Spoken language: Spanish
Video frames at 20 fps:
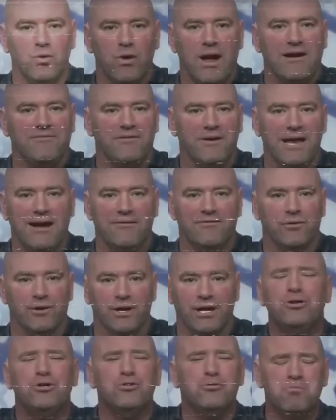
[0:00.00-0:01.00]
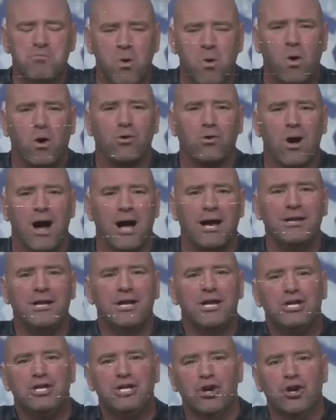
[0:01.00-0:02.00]
amo y todos deben temblar
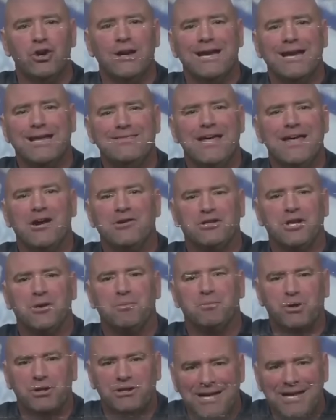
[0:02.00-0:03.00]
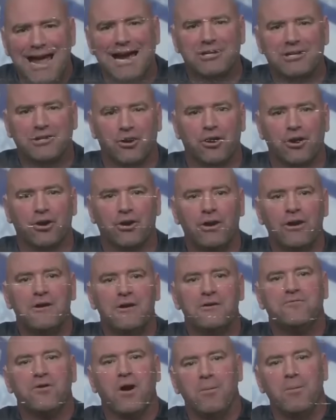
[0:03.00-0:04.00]
ante mí y obedecer mis
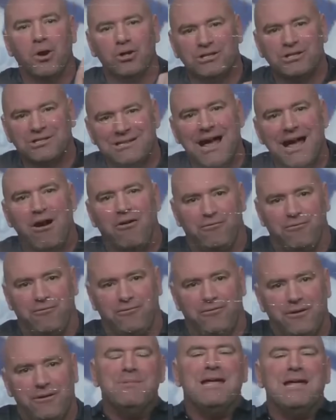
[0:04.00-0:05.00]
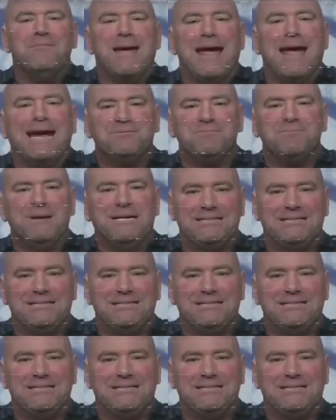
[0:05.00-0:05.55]
brutales mandatos. Fin del